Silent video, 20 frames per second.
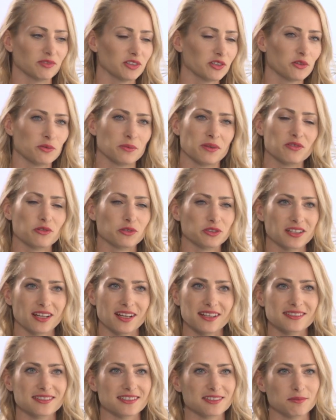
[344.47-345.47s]
Video mehr von
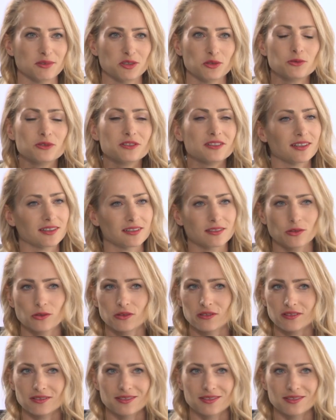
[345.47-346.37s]
30 Minuten angucken.